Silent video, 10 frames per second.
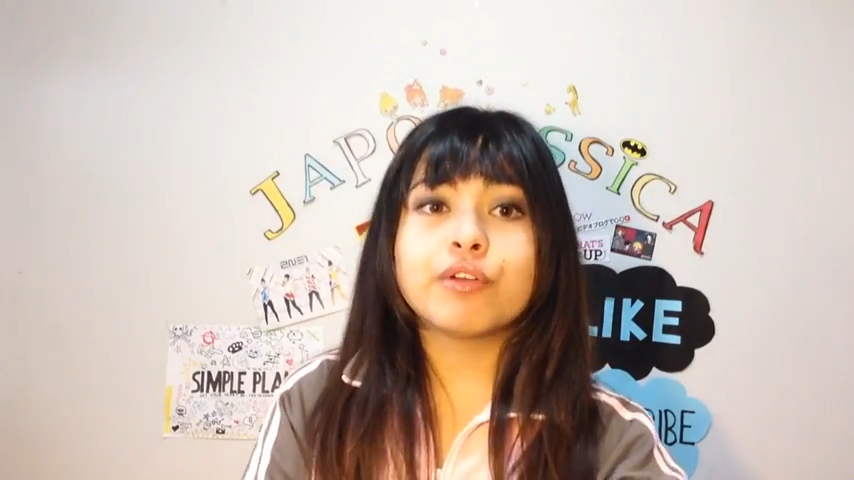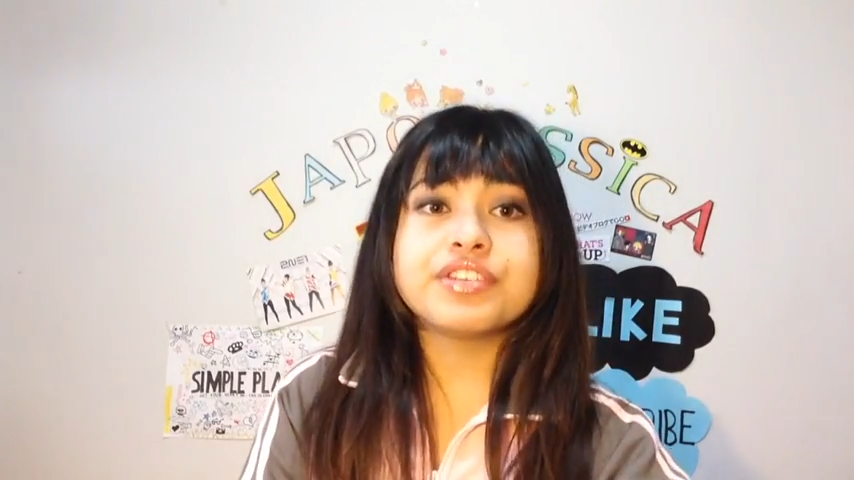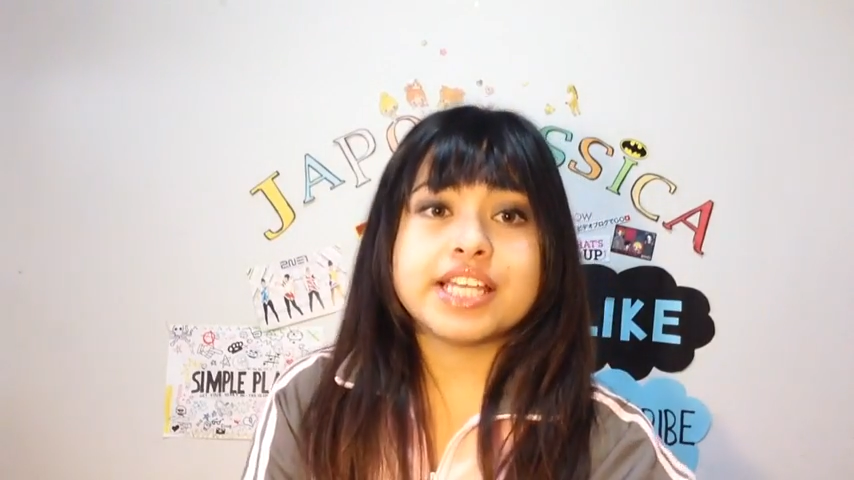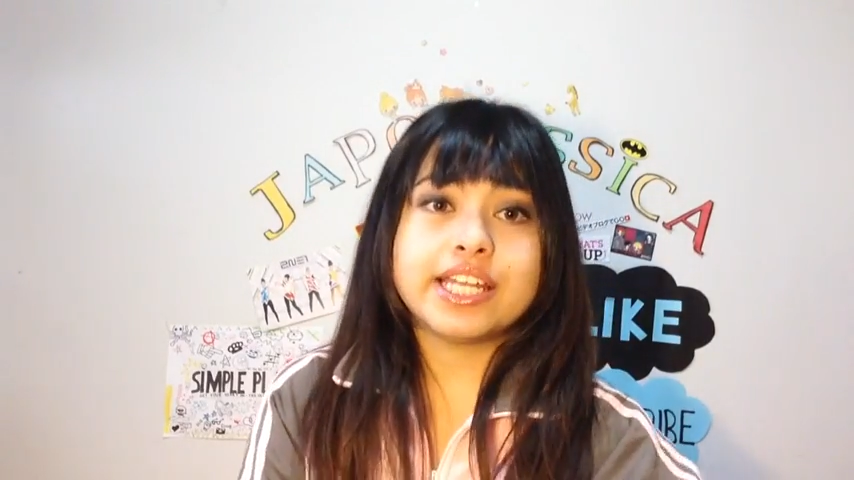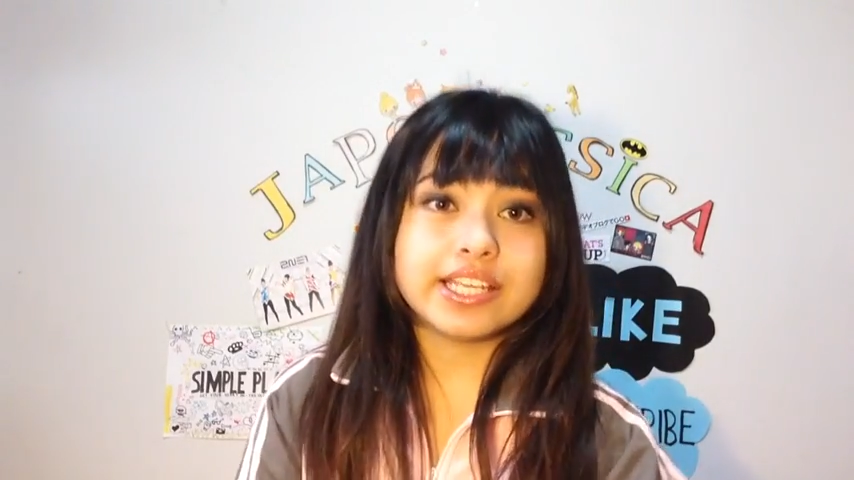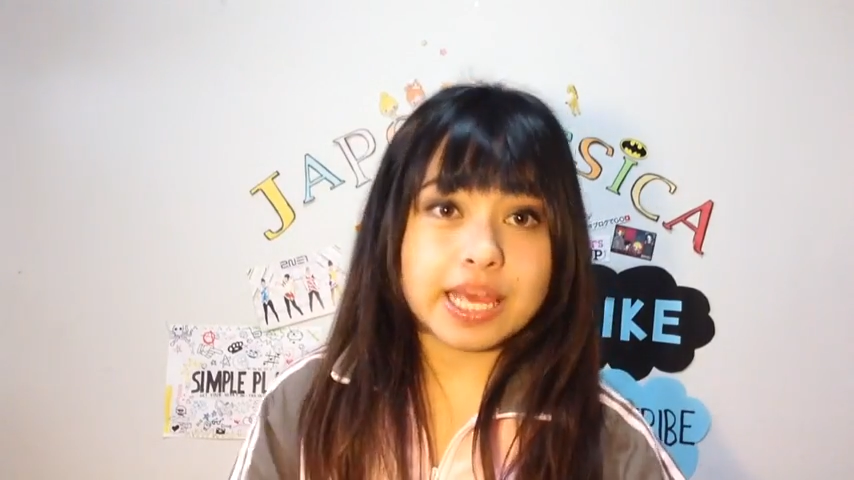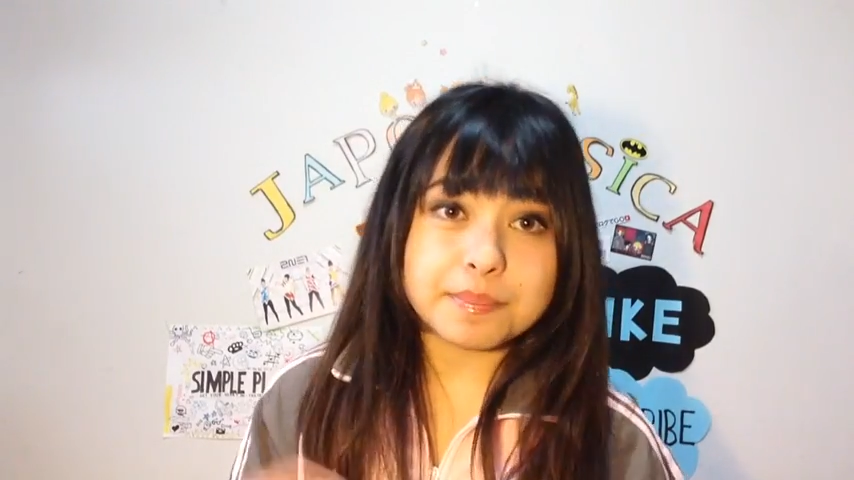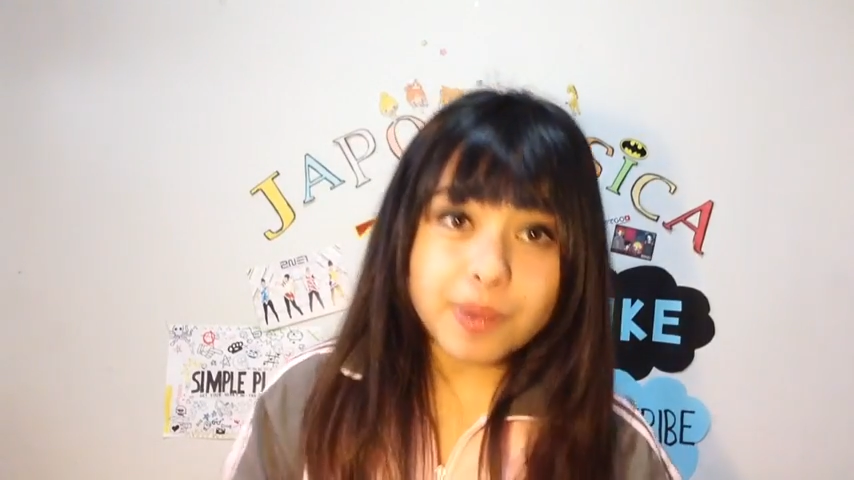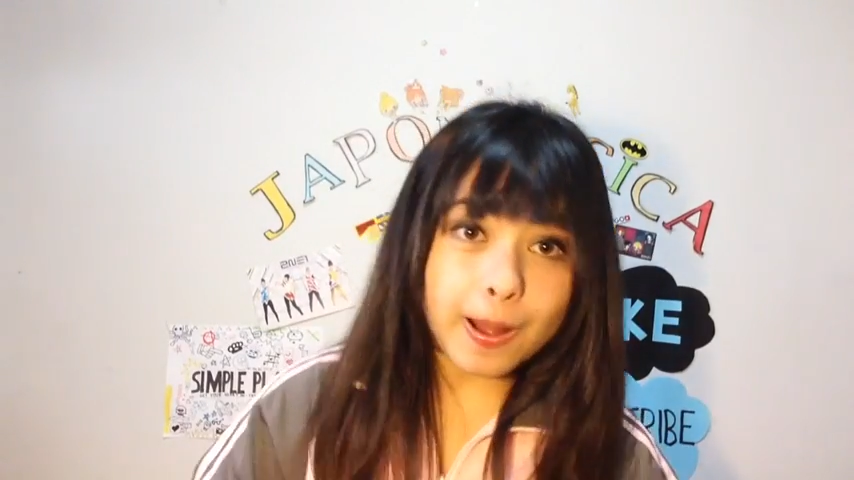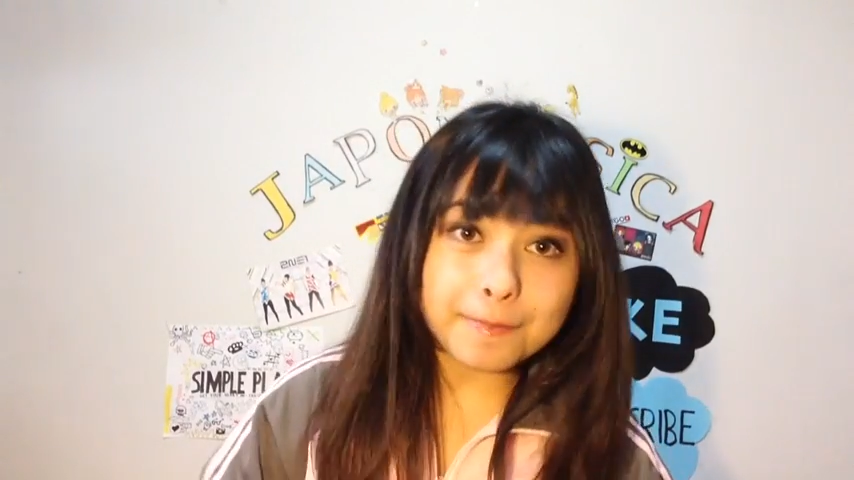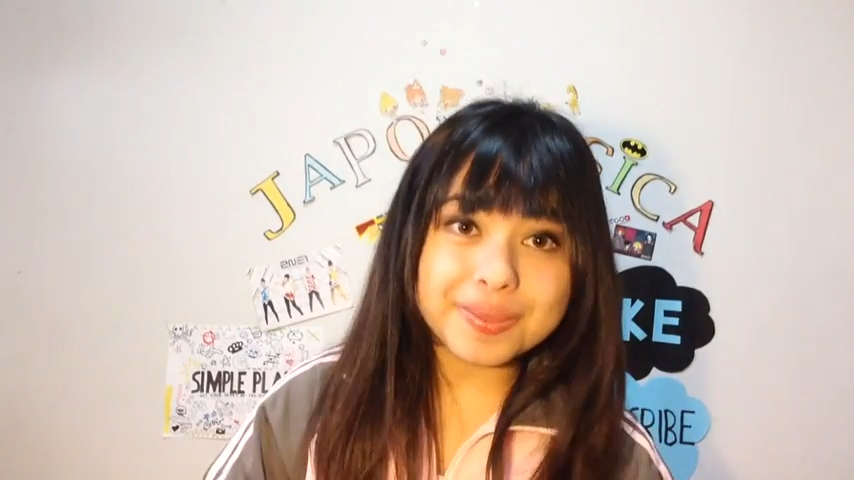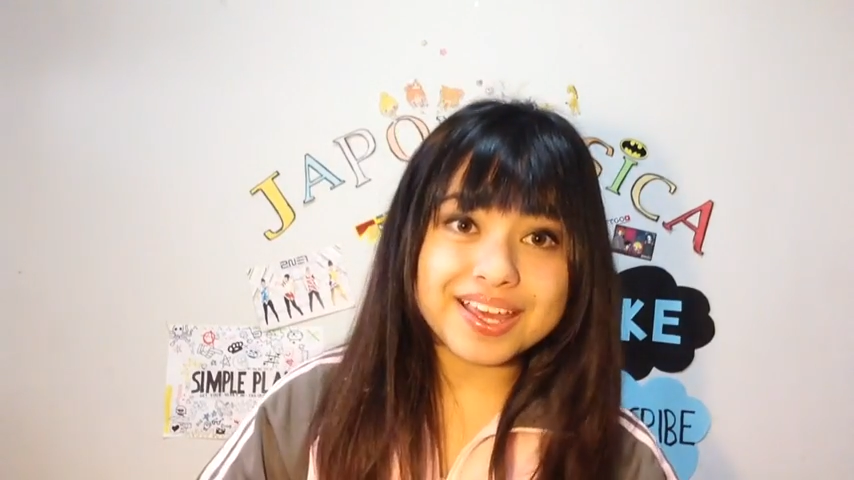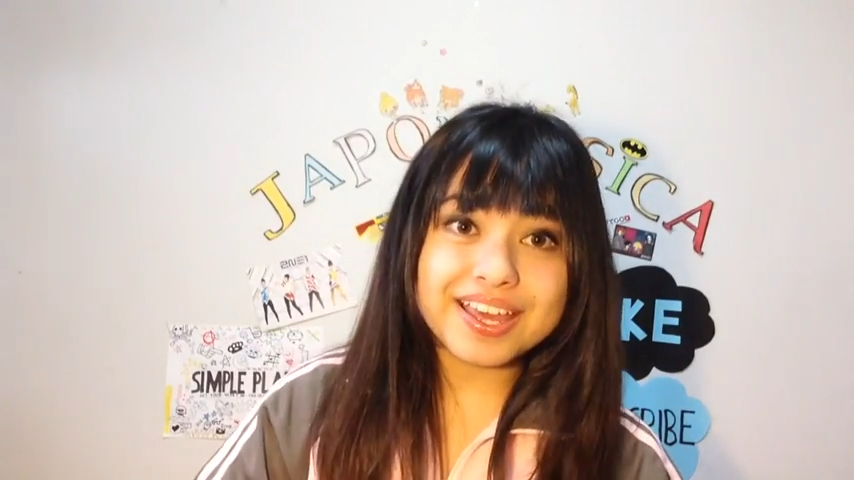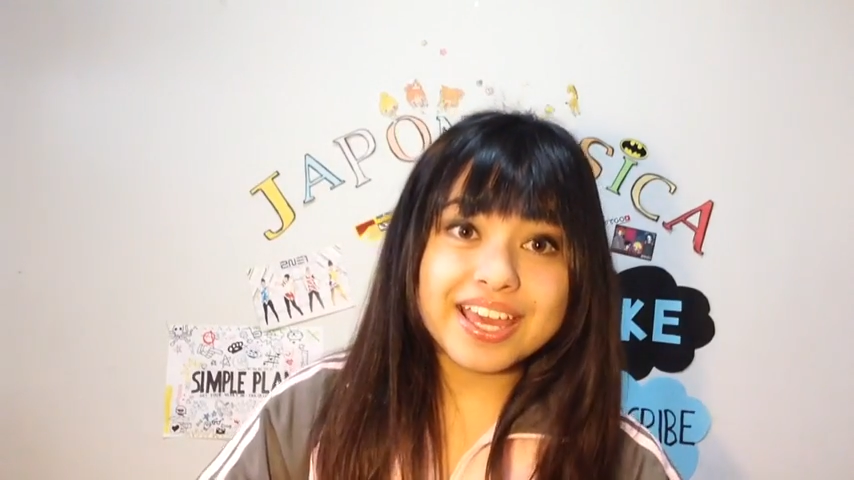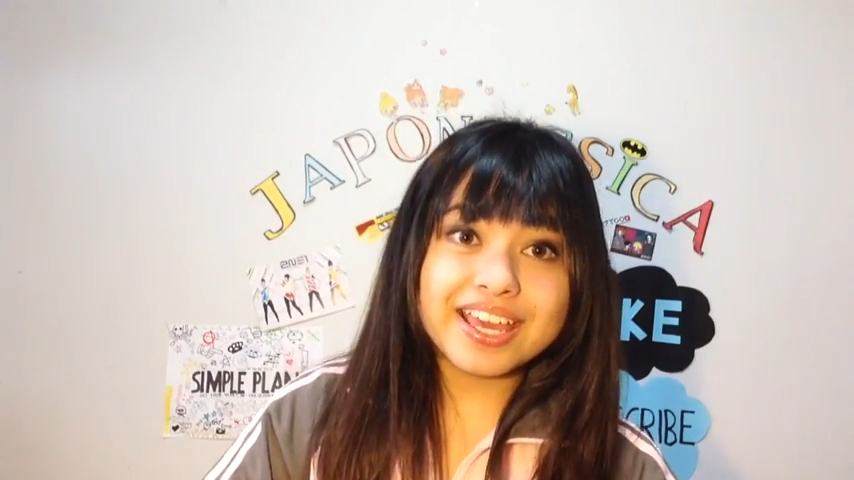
viciada em K-pop.